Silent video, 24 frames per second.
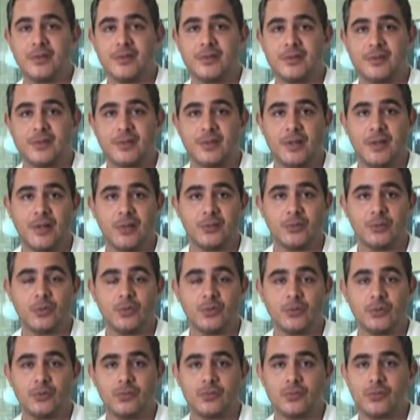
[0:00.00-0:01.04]
dele ser
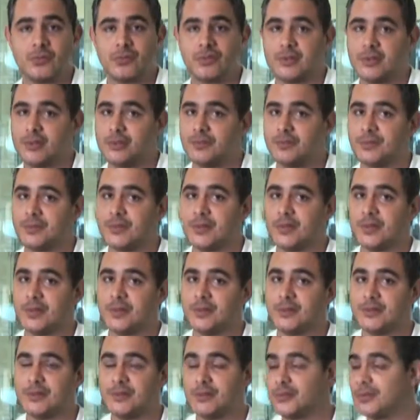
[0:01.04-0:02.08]
gratuito não significa que
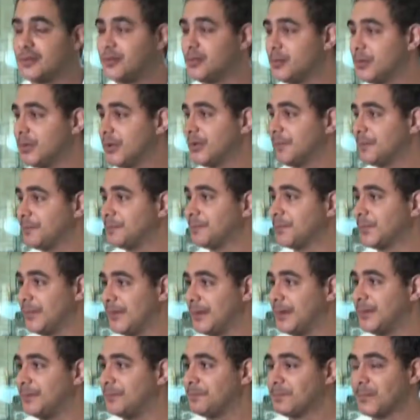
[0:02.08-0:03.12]
ele seja ruim,
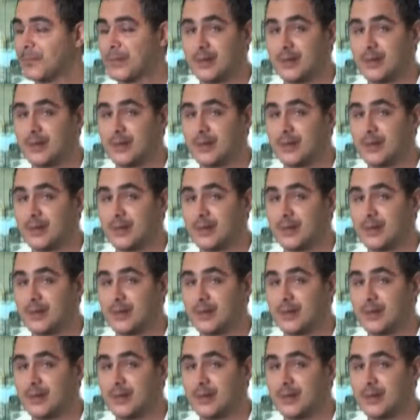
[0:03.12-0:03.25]
né?